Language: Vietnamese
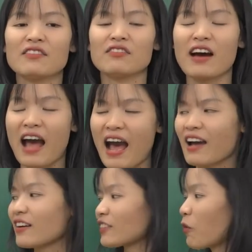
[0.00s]

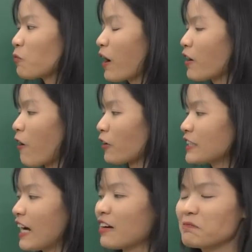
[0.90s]
và thông qua đó
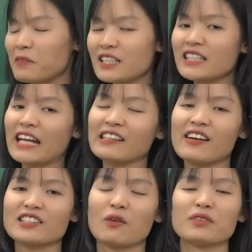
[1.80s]
thì ạ bức tranh
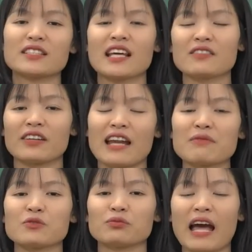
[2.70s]
đời sống nhân dân Việt
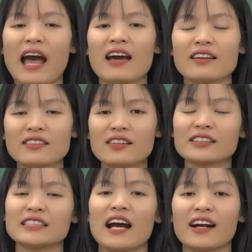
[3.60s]
Nam chúng ta
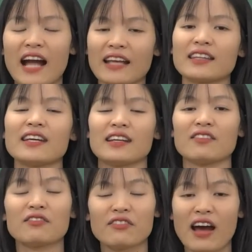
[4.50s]
được gì ạ cải
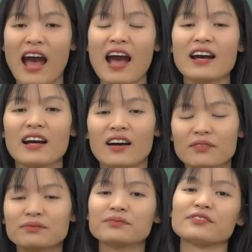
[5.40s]
thiện và
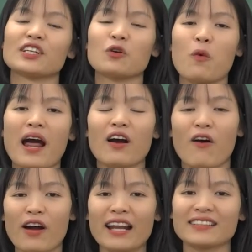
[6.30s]
vượt qua
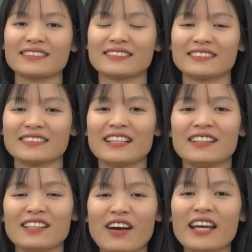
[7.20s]
khó khăn.
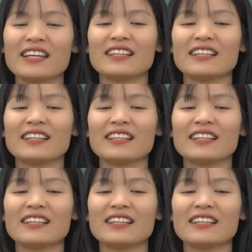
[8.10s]
Như vậy,